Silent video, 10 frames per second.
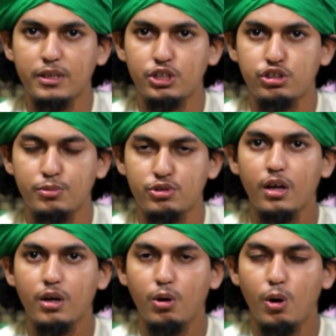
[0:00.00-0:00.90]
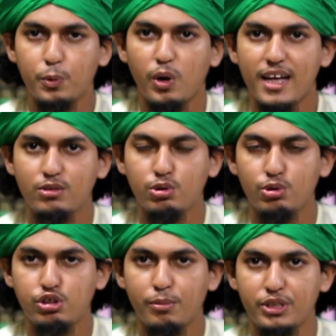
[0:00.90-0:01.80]
বা যে সমস্ত অপরাধগুলো
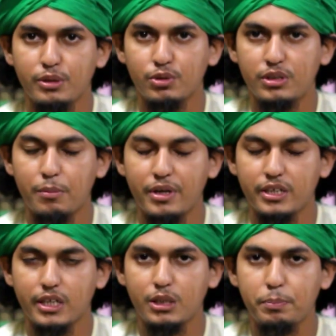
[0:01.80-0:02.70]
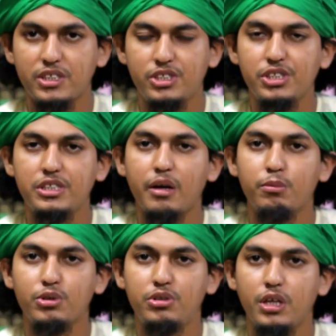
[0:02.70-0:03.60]
সমাজের মধ্যে আমরা দেখতে পাচ্ছি তার
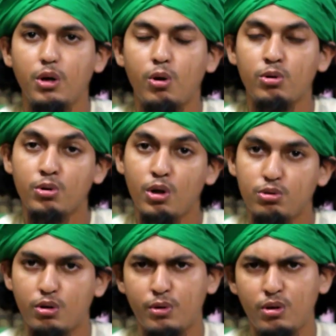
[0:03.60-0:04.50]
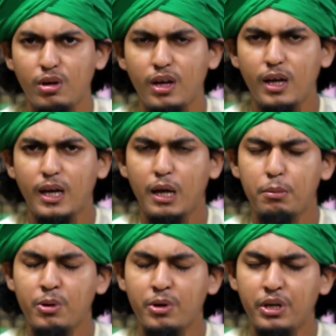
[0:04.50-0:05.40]
মধ্যে অন্যতম
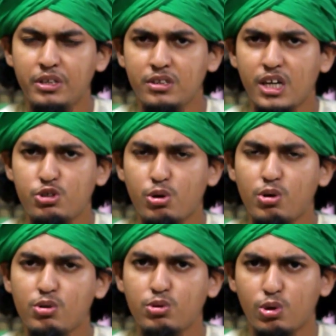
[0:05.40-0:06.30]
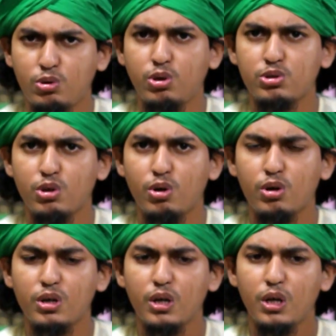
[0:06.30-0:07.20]
এবং নিন্দাজনক দুঃখজনক
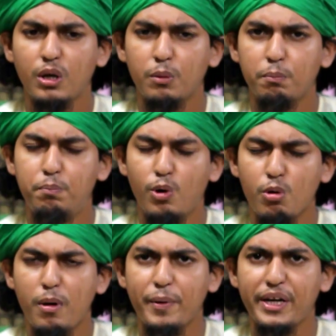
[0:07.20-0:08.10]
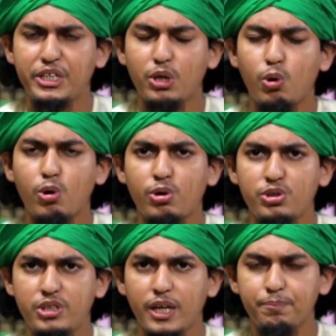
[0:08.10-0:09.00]
বড় মাপের একটি রোগ
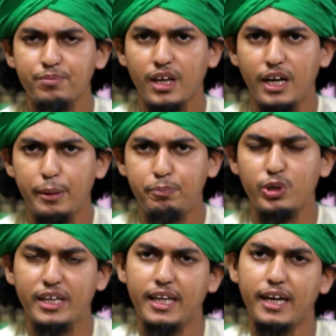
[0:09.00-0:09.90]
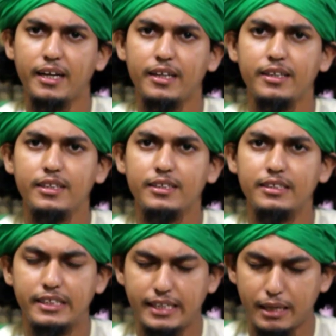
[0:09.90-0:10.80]
হচ্ছে লিভ টুগেদার
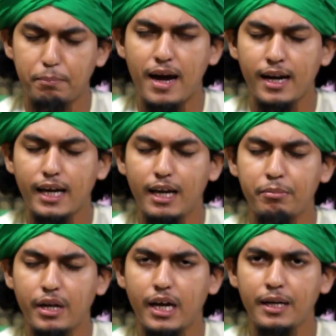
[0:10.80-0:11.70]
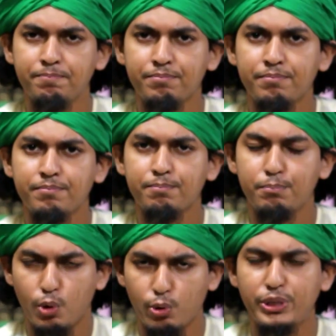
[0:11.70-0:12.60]
যেটাকে বাংলায় আমরা
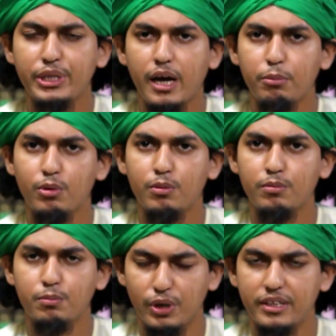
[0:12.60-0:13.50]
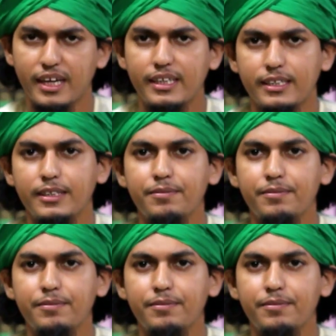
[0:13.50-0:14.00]
পরকিয়া বলে থাকি